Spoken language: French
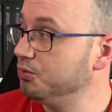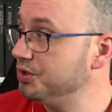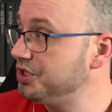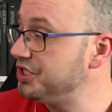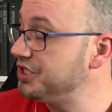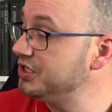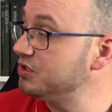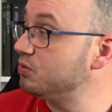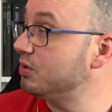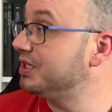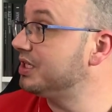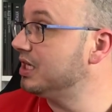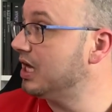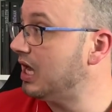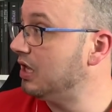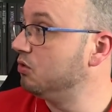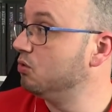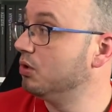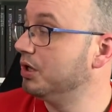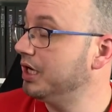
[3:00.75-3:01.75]
de Witches, toi qui as
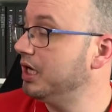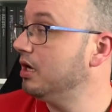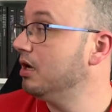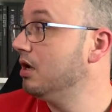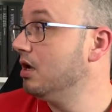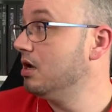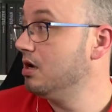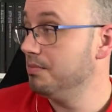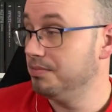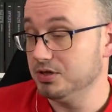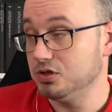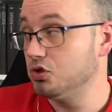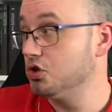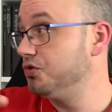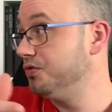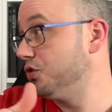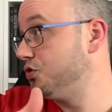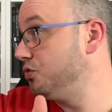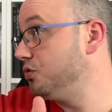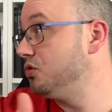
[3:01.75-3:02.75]
adoré, parce que
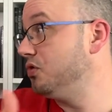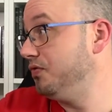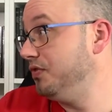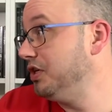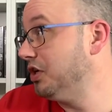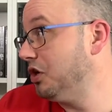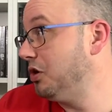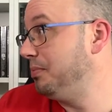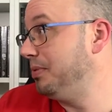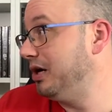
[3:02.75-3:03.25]
je viens juste de finir d'en